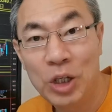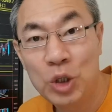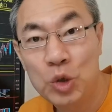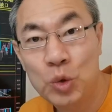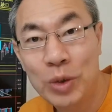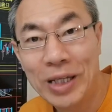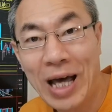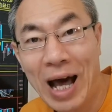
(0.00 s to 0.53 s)

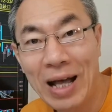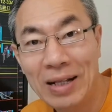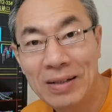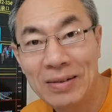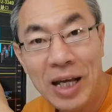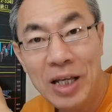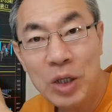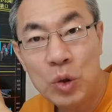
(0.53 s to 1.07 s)
注意
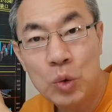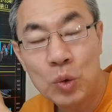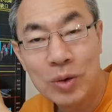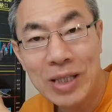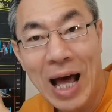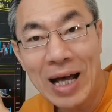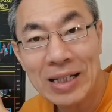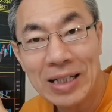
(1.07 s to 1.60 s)
看，A 股
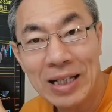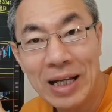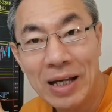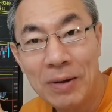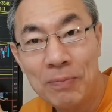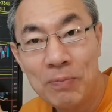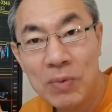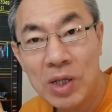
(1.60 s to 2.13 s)
大跌，
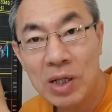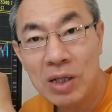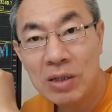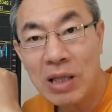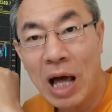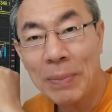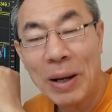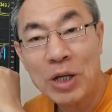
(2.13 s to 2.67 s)

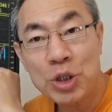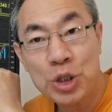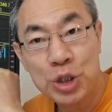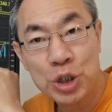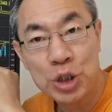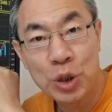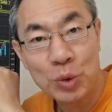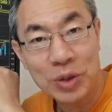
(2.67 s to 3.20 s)
大盘
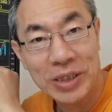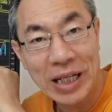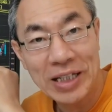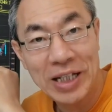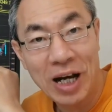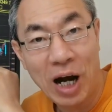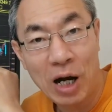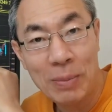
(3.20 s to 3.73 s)
失守三
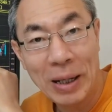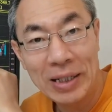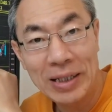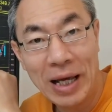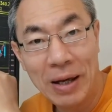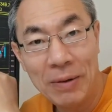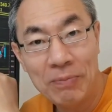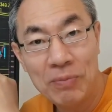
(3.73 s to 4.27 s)
千二百
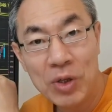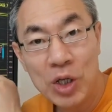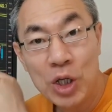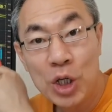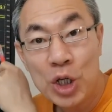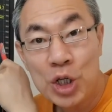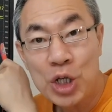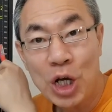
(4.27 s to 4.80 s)
点，
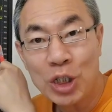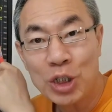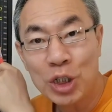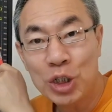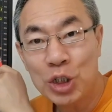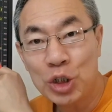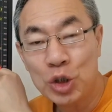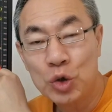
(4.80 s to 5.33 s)
上证
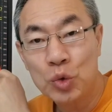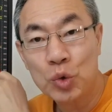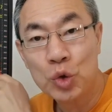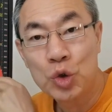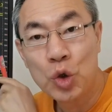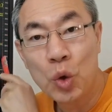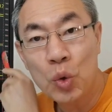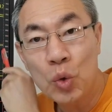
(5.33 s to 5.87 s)
指数
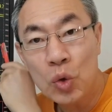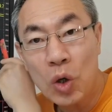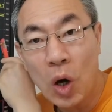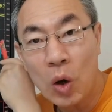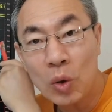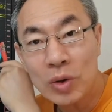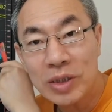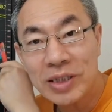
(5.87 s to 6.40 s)
冲
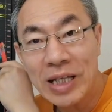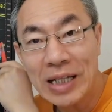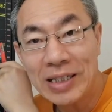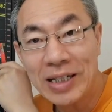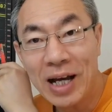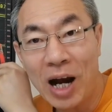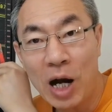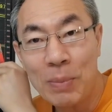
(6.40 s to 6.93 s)
高三
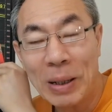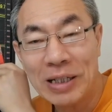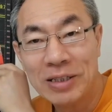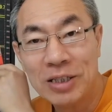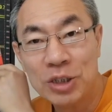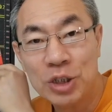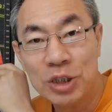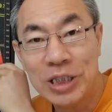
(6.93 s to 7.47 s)
千二百
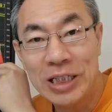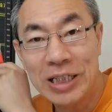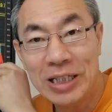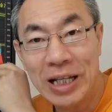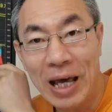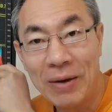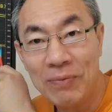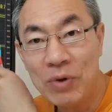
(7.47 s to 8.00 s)
四十七
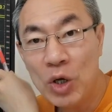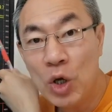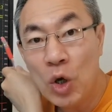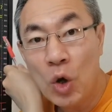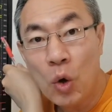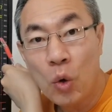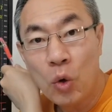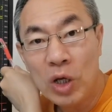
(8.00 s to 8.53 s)
点，
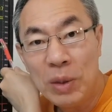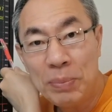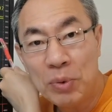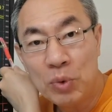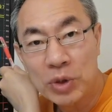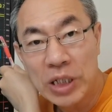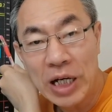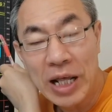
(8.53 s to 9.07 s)
回
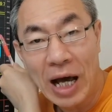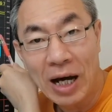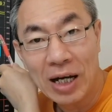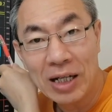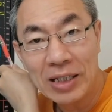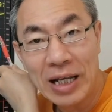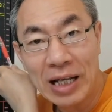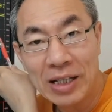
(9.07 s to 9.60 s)
补这两
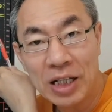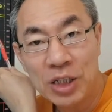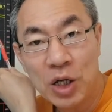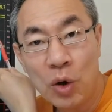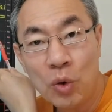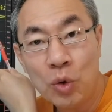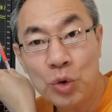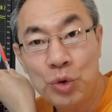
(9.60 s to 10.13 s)
个点的
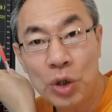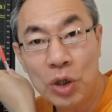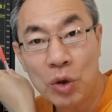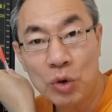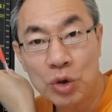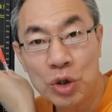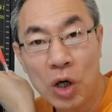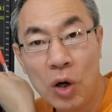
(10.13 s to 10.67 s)
跳空缺
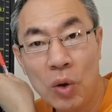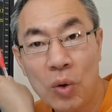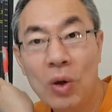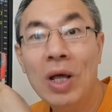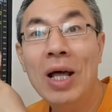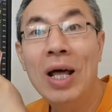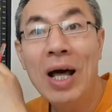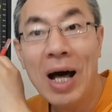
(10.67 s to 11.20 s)
口之后，
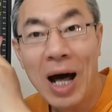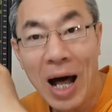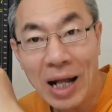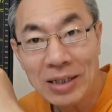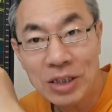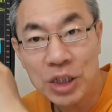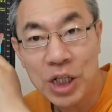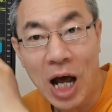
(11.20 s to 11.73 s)

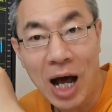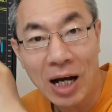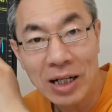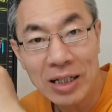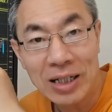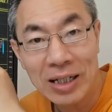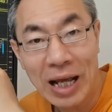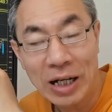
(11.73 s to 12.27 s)
按常
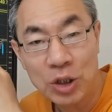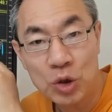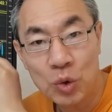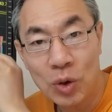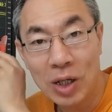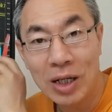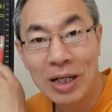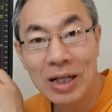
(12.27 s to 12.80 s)
理来
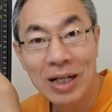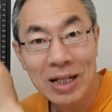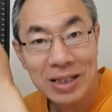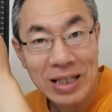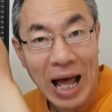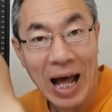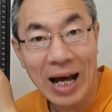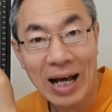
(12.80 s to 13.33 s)
说，
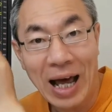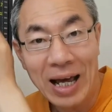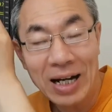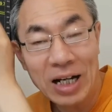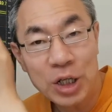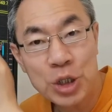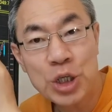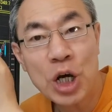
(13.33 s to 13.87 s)
打开
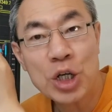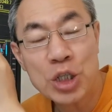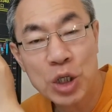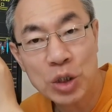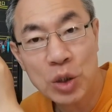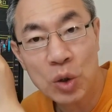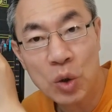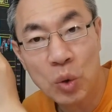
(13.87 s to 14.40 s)
了上
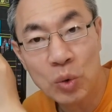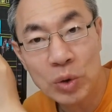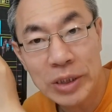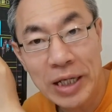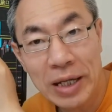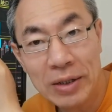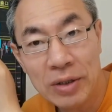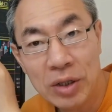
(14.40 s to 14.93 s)
升的空
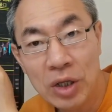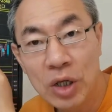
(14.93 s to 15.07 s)
间。